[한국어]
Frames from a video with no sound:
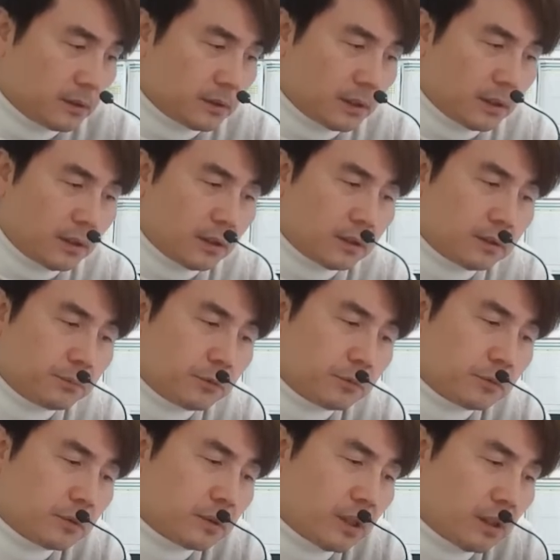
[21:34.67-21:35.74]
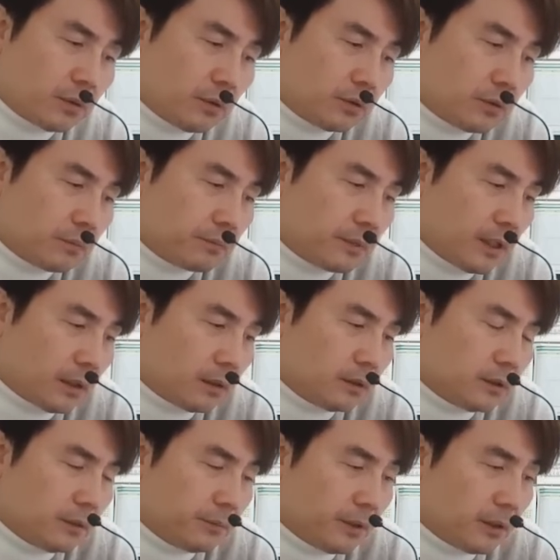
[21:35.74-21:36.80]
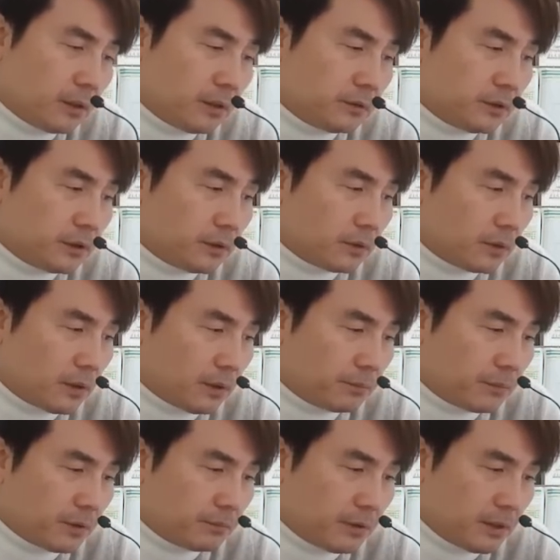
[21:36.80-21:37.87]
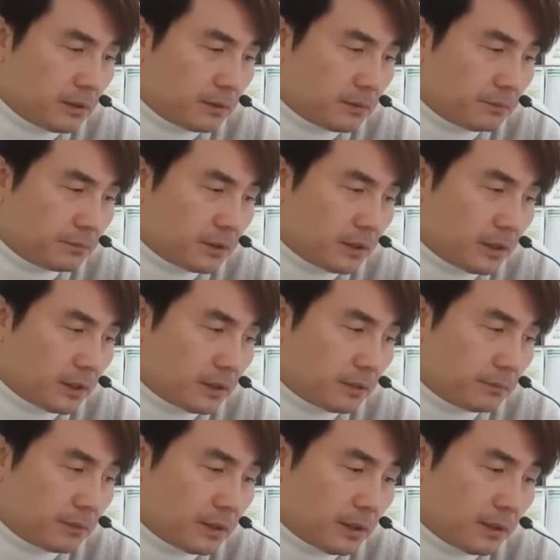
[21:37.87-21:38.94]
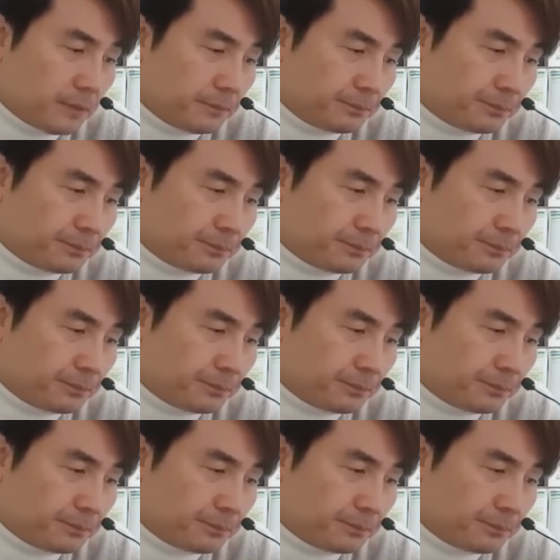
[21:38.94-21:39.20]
생각하는 부분하고 좀 다른 점이 있는지도 한번 말씀드리겠습니다.